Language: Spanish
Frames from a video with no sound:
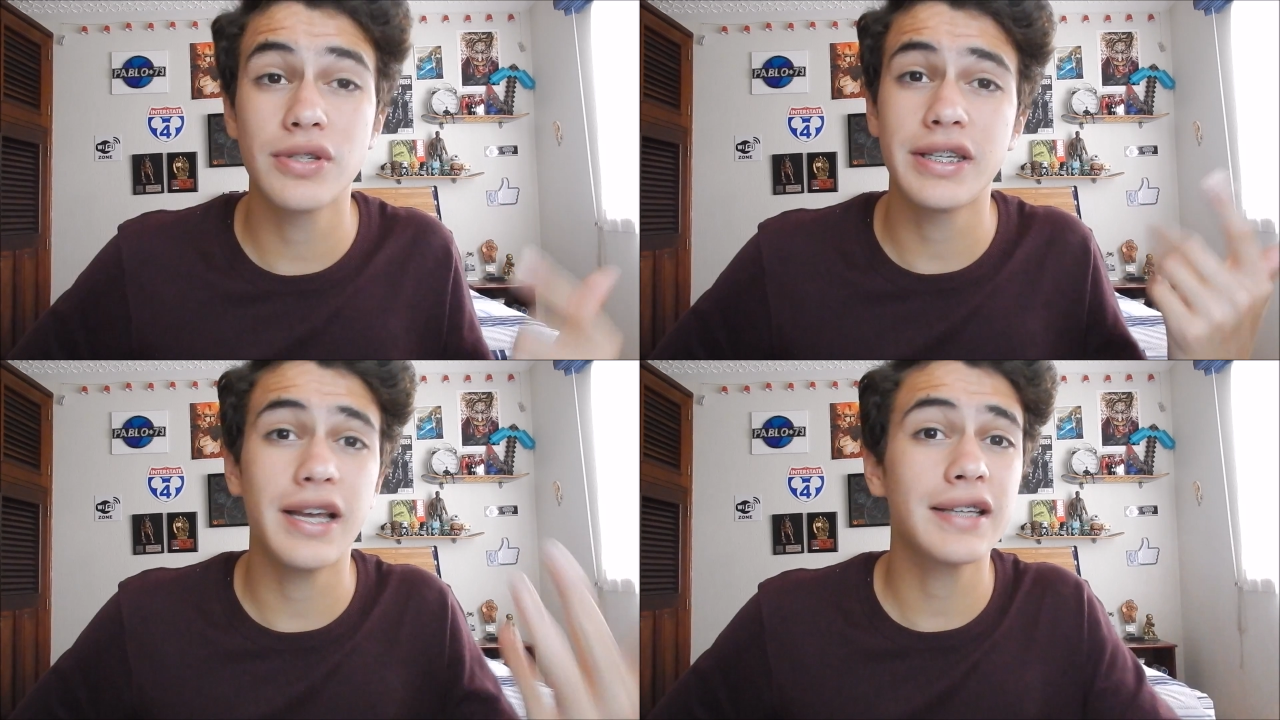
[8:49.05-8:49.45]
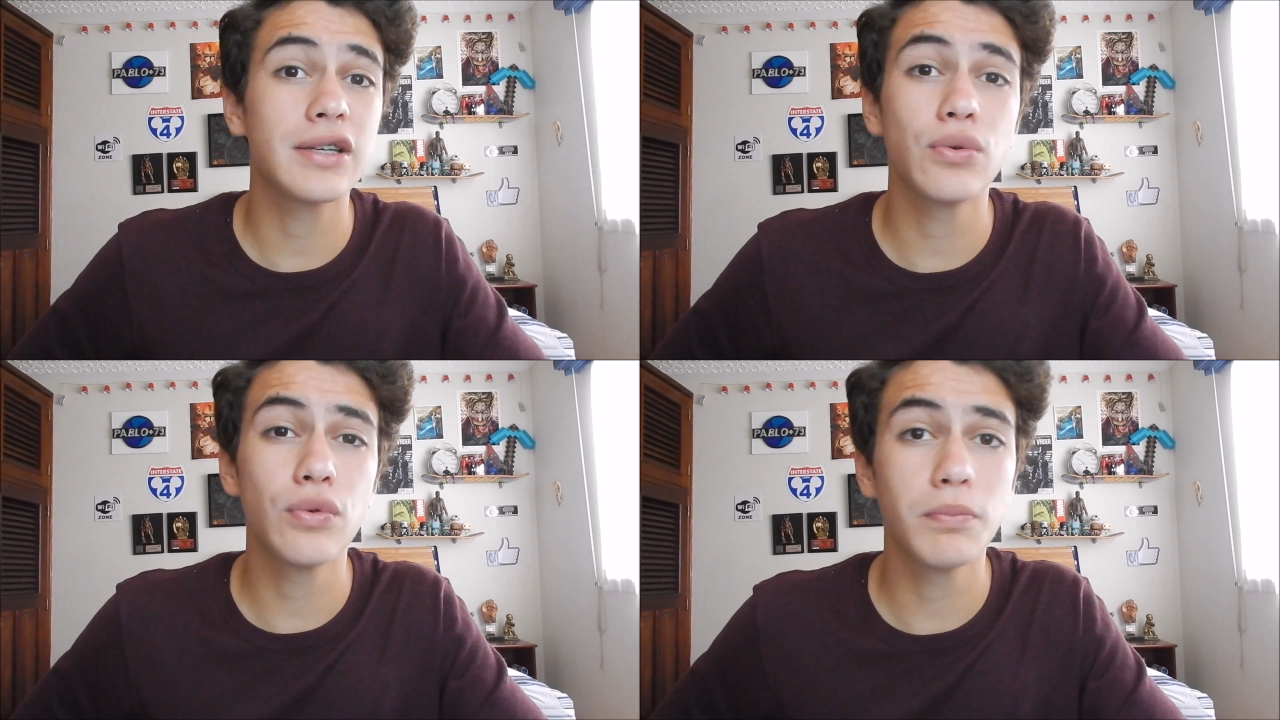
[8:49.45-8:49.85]
Si
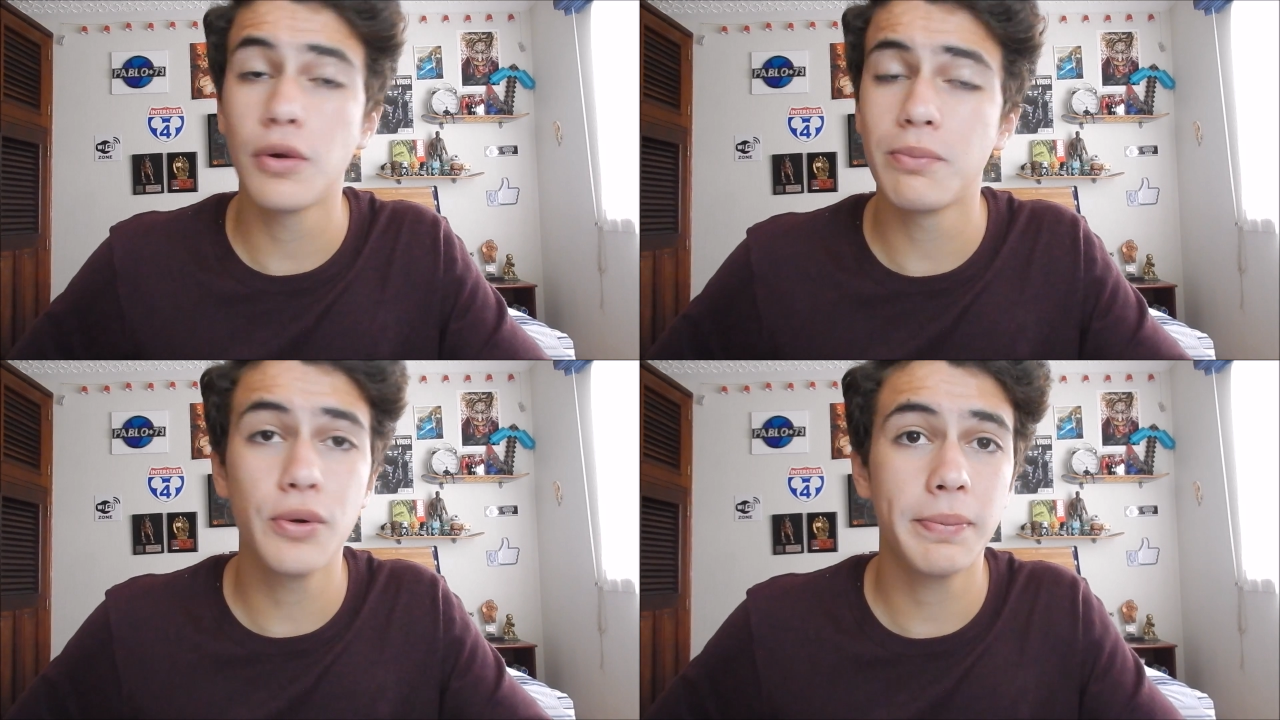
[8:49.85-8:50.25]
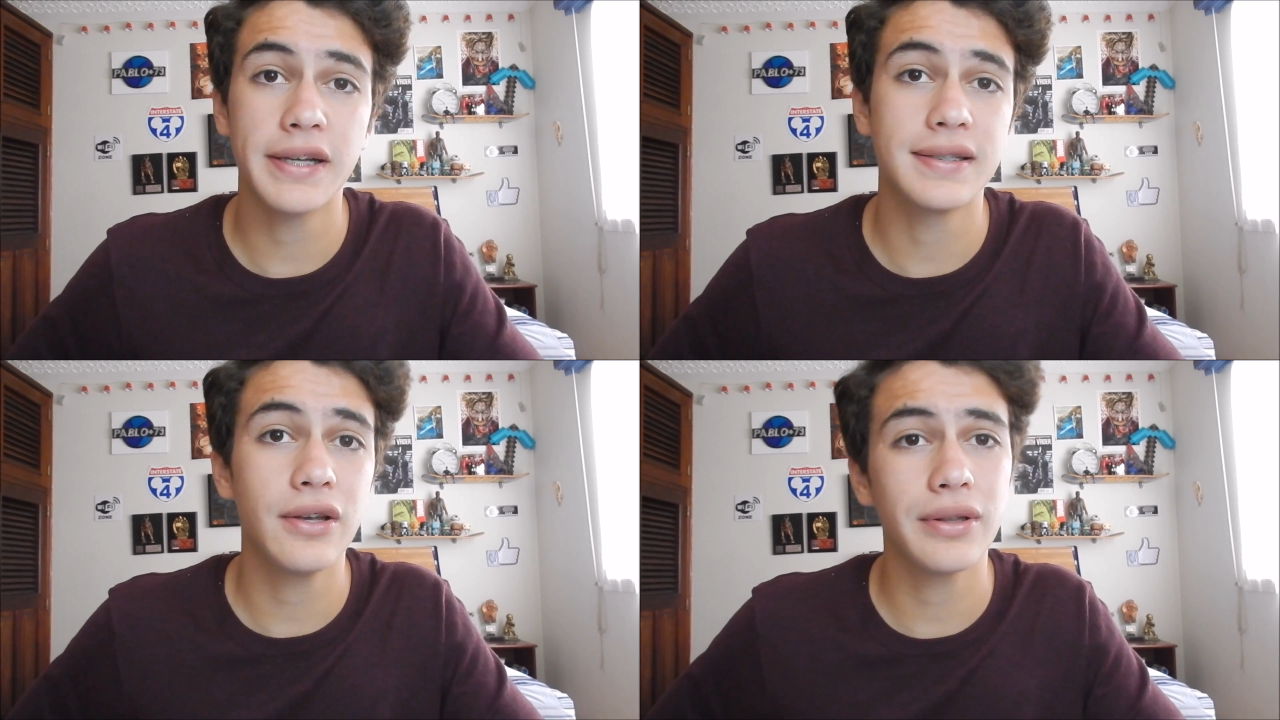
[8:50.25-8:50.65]
hacen uno muy
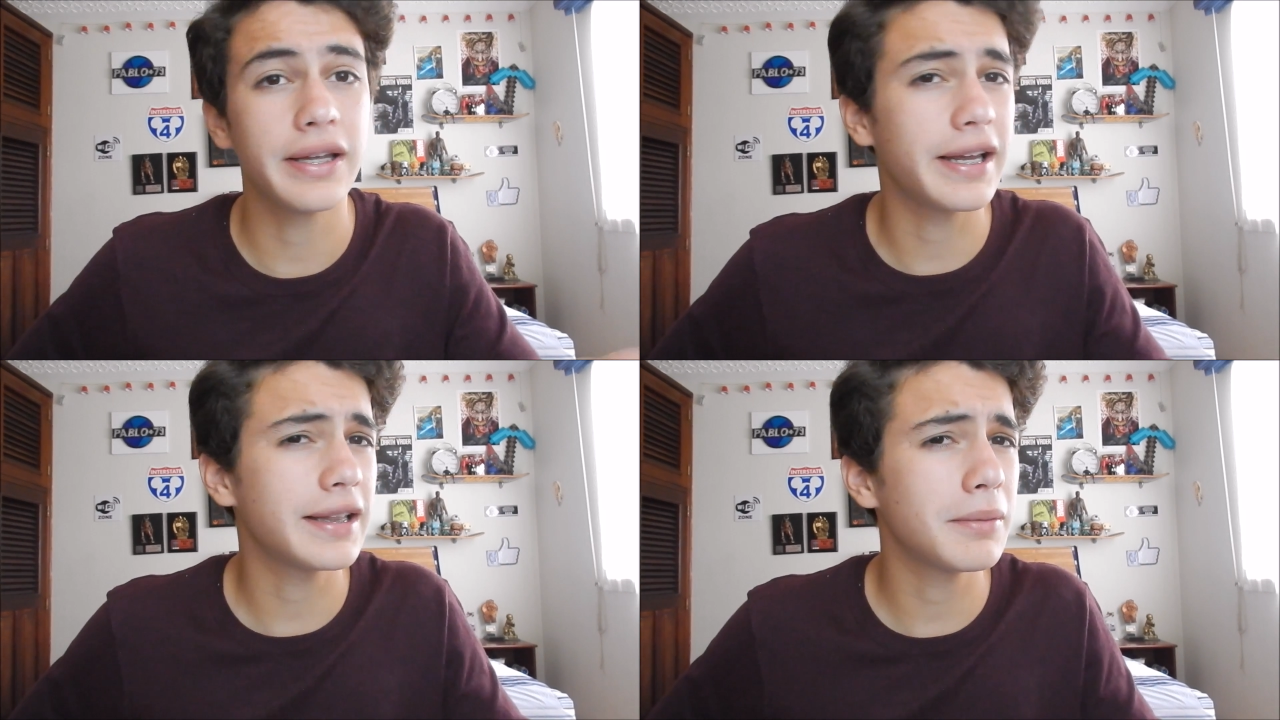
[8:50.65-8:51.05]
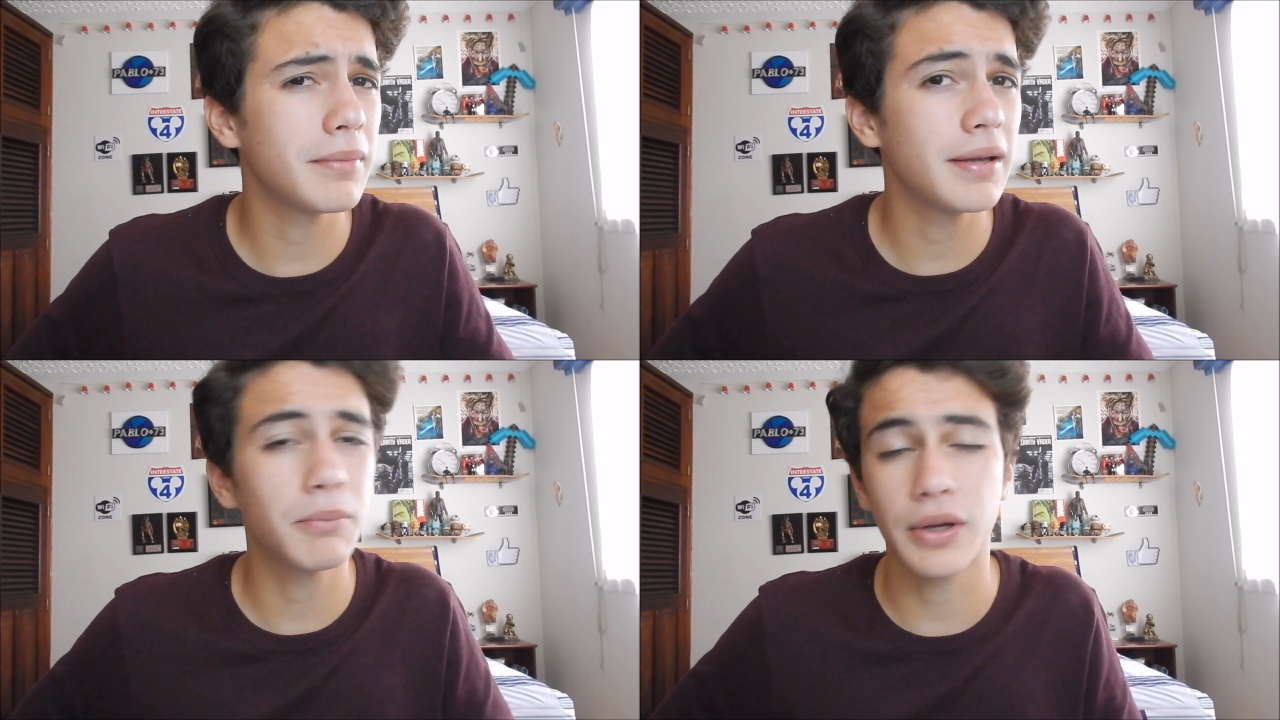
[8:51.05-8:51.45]
parecido,
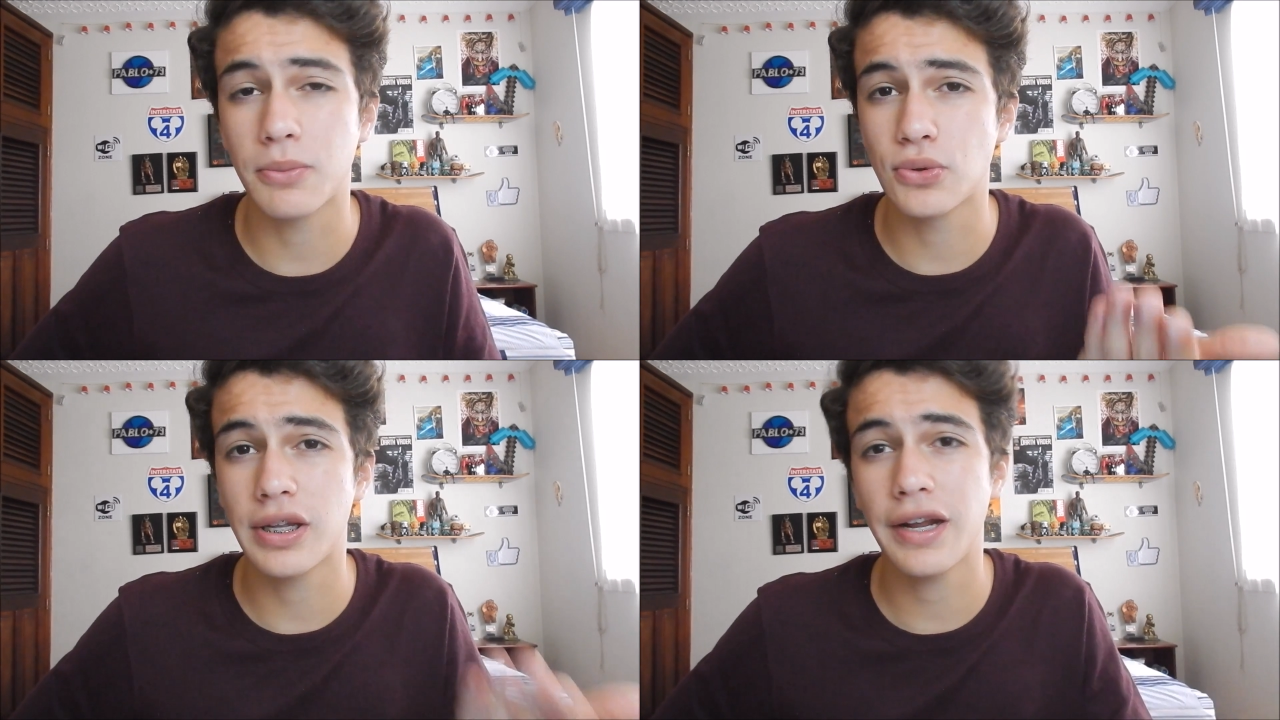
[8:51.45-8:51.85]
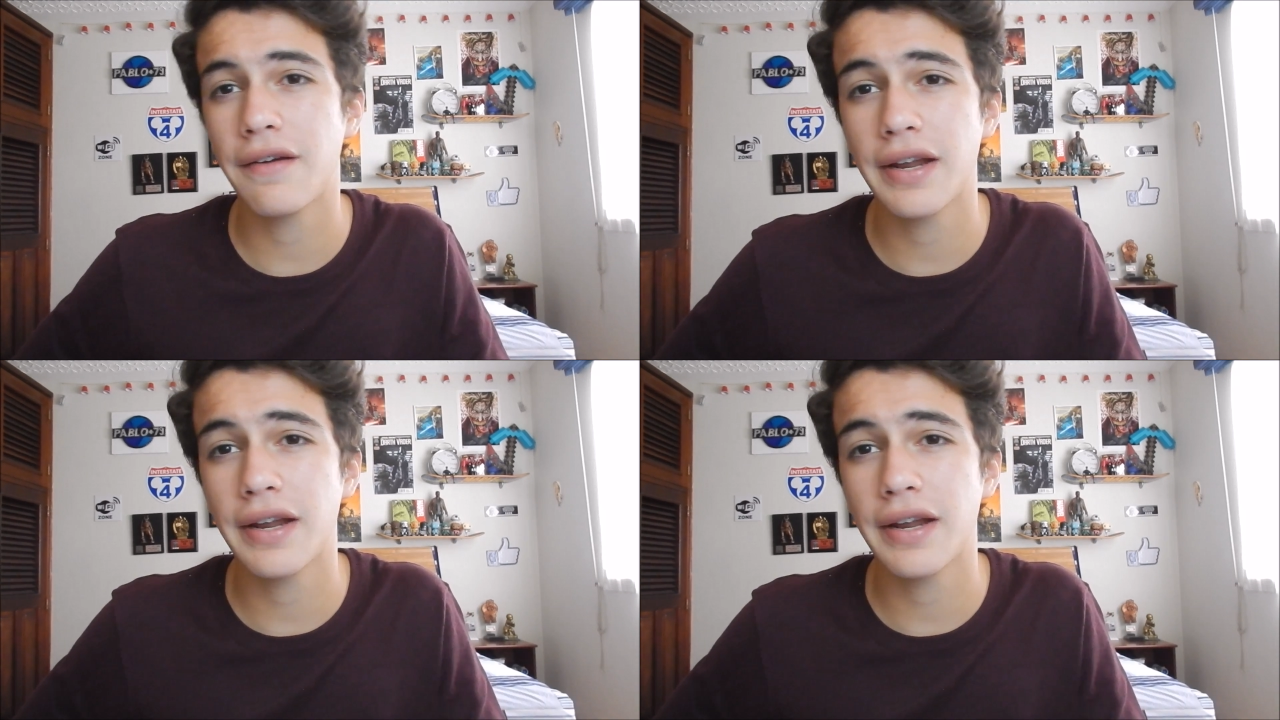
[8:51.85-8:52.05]
etiquétenme porque me gustaría